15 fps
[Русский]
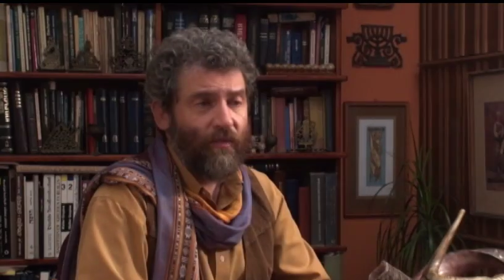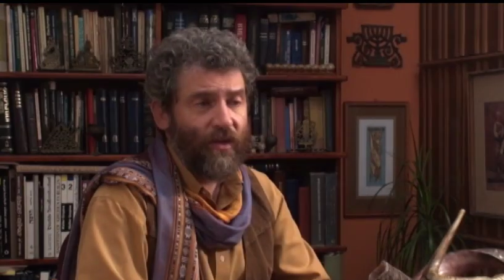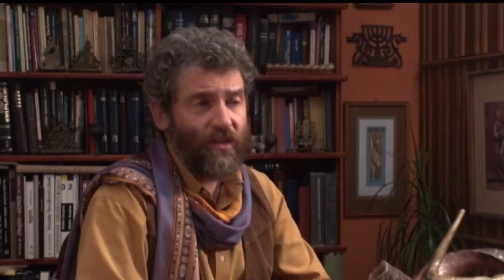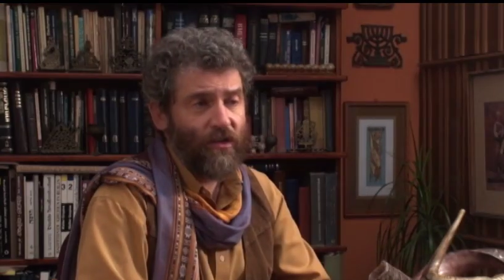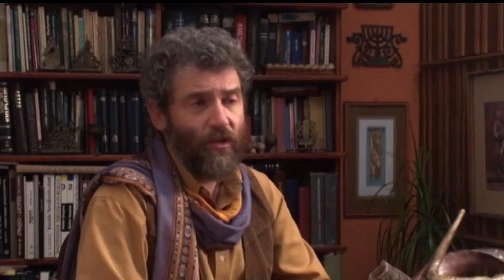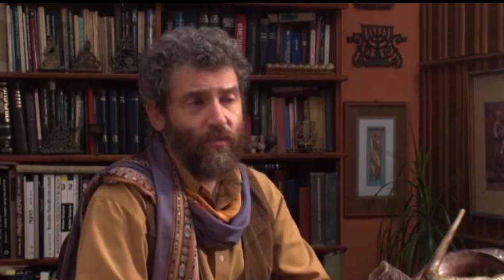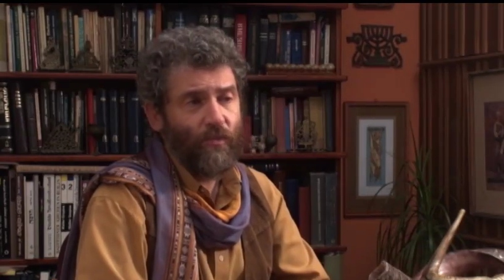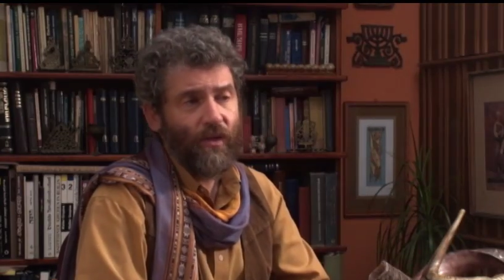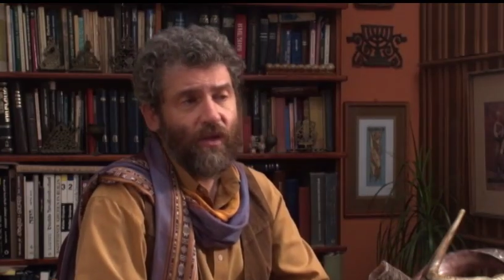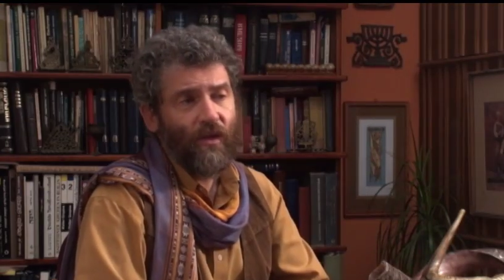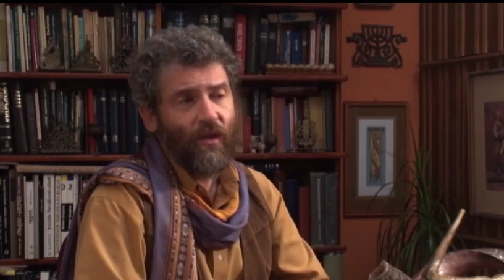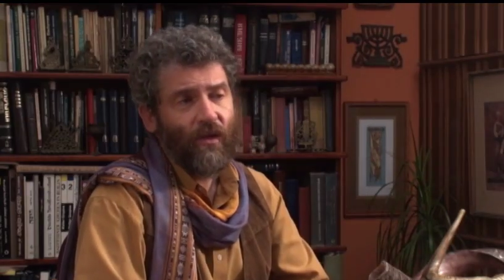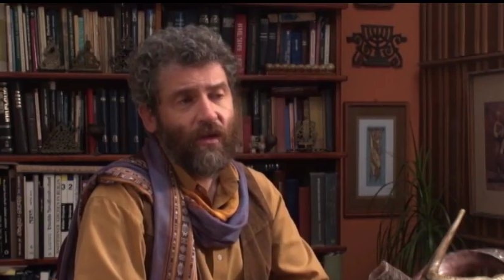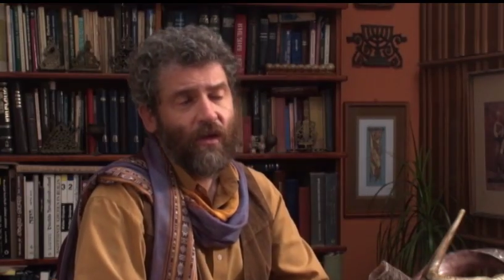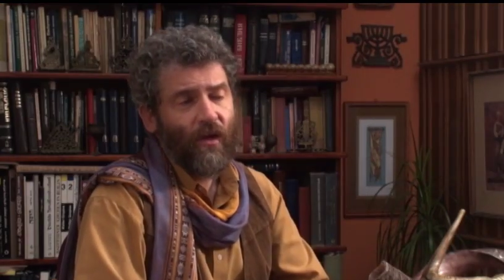
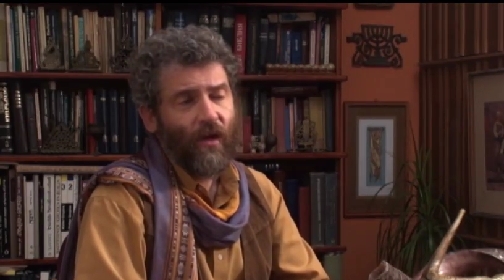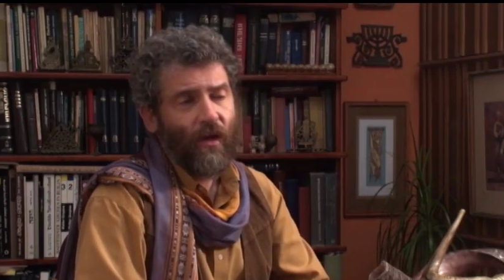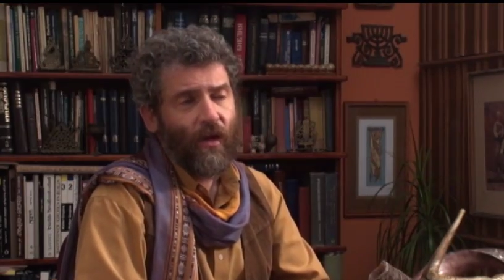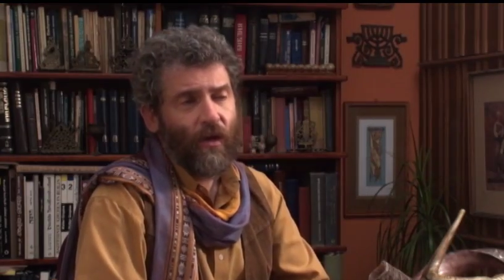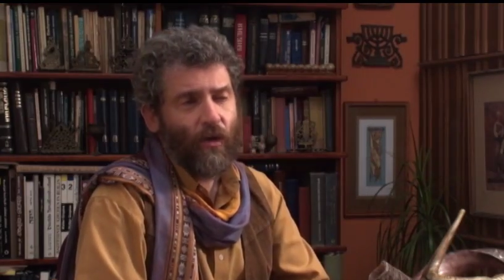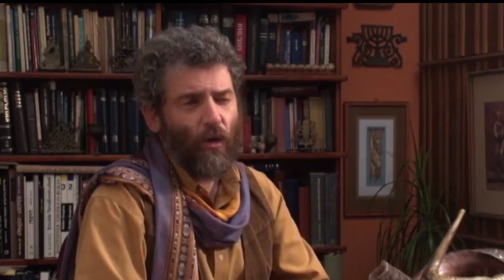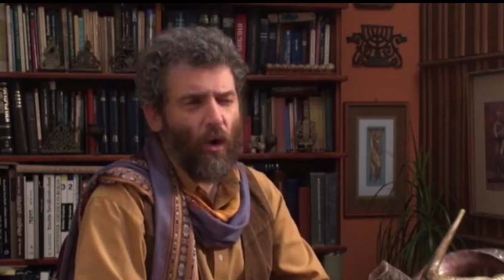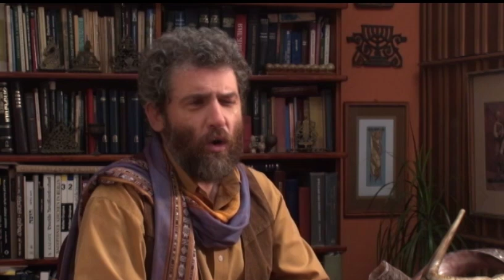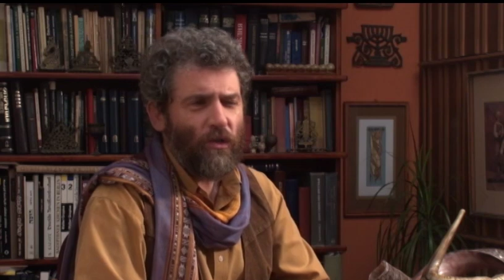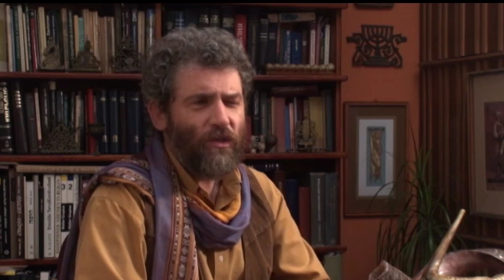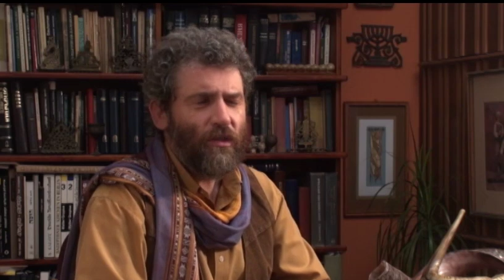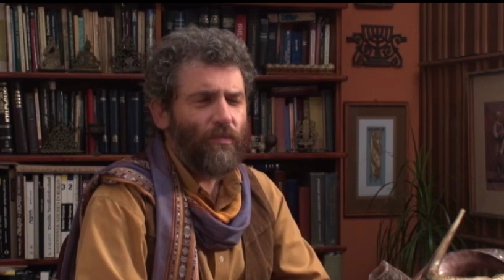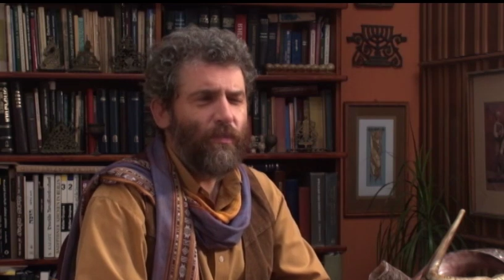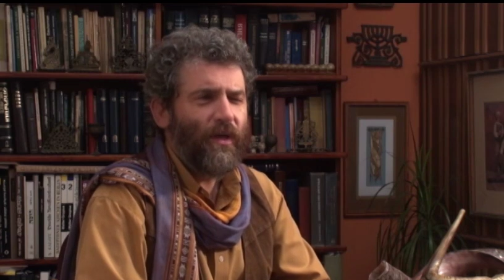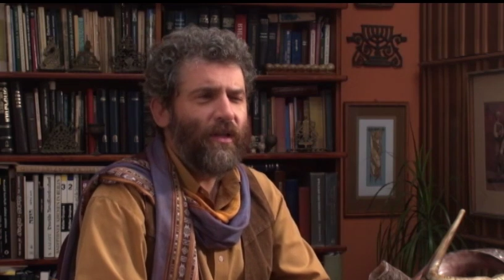Возлюби
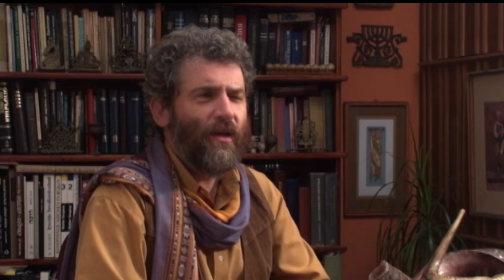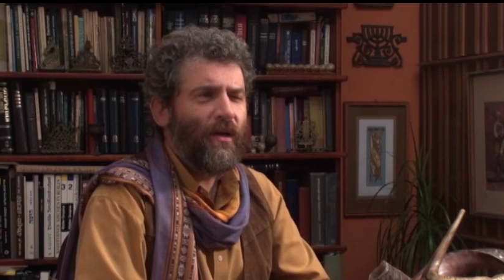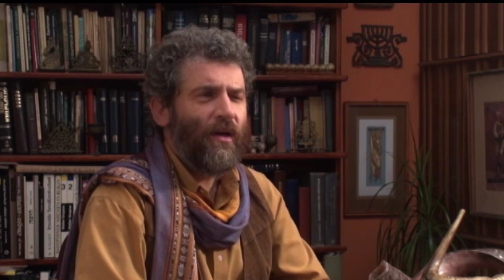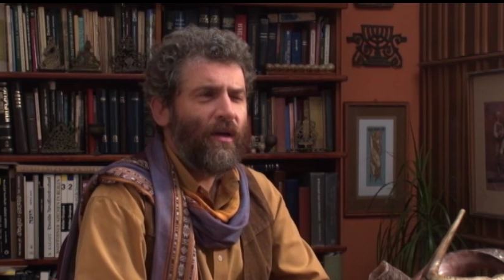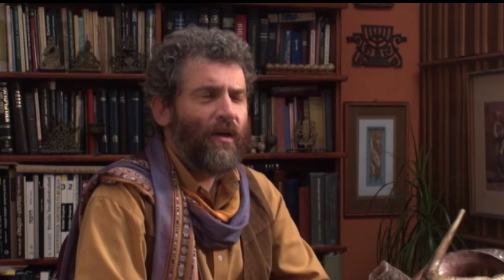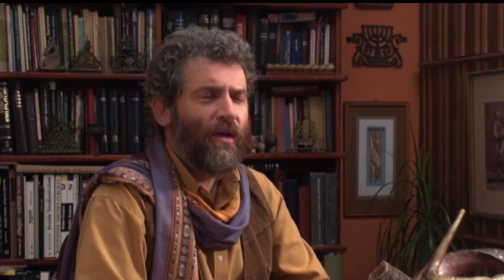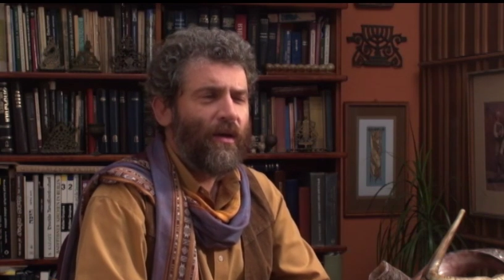Господа,